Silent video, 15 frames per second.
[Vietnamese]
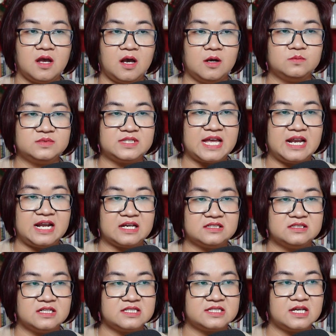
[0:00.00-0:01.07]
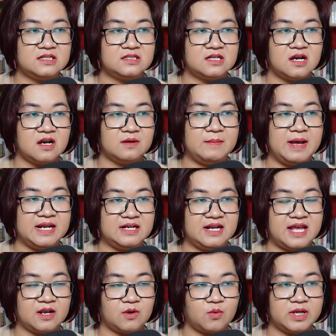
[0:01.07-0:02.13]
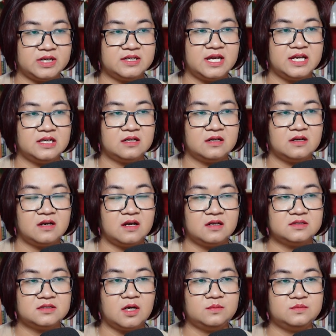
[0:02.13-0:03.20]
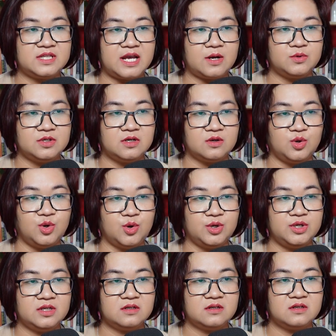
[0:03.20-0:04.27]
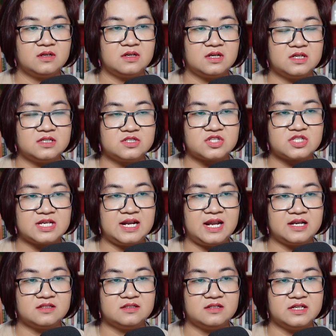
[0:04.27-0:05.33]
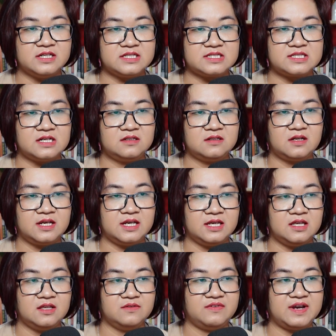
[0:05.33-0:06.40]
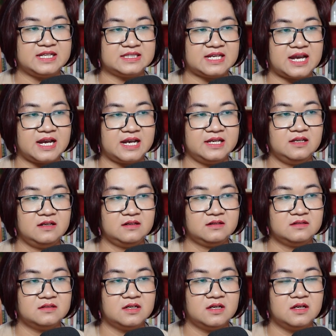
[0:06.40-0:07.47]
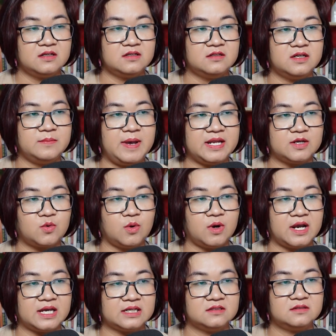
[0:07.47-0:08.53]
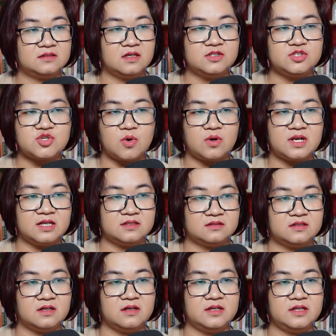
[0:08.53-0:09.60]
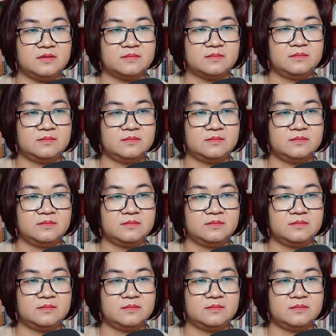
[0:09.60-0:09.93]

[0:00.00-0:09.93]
Ông ta là người dân ở bản làng quanh đây, thông thạo đường lối, sẽ là người dẫn Kỳ và Thái, người bạn của hắn, tới chỗ cần tới.